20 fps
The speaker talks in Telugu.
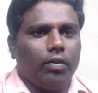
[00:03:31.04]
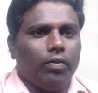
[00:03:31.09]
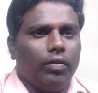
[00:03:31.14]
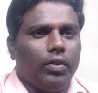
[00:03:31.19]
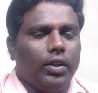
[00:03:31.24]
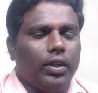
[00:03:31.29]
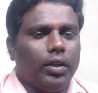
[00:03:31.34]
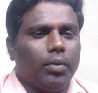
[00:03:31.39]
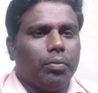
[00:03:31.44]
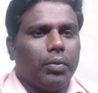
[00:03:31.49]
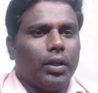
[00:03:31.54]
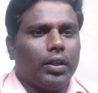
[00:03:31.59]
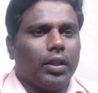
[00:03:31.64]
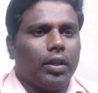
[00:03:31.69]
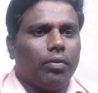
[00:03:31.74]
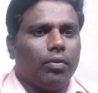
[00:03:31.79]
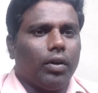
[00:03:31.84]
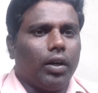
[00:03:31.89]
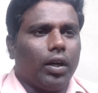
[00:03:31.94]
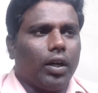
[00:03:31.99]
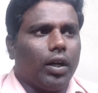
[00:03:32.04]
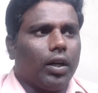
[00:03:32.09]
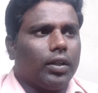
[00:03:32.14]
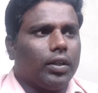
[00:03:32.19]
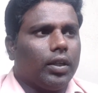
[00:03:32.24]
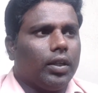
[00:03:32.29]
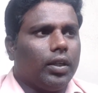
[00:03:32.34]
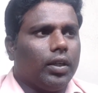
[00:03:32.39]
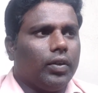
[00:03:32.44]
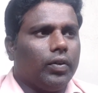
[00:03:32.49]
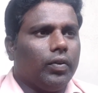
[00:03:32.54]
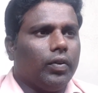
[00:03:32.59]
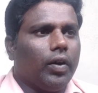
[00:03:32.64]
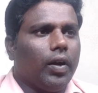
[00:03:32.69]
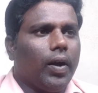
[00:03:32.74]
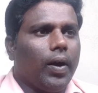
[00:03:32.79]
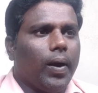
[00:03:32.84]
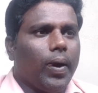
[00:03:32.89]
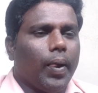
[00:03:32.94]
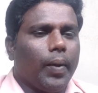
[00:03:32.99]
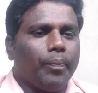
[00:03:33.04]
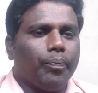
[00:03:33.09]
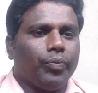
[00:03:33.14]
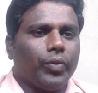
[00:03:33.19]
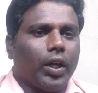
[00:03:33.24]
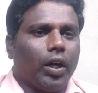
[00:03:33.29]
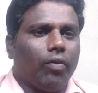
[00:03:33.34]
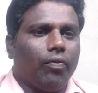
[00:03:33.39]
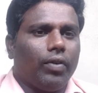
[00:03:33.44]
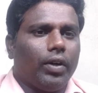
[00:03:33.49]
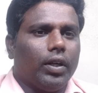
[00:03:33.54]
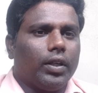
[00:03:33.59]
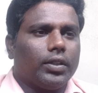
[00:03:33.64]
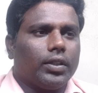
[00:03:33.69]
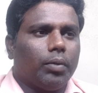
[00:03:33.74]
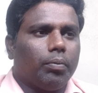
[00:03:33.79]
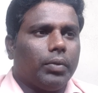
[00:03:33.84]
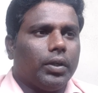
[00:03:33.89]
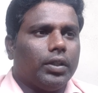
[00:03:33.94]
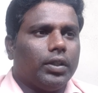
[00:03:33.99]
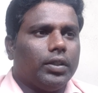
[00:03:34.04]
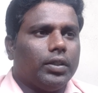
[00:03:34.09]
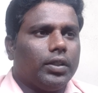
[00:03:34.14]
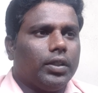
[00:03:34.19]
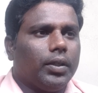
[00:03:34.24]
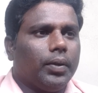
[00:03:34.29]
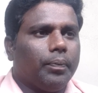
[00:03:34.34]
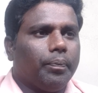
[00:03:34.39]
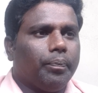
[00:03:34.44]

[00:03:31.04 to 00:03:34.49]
వీటికి మాత్రం అర్హత లేదు ఆఫ్లైన్కి సంబంధించి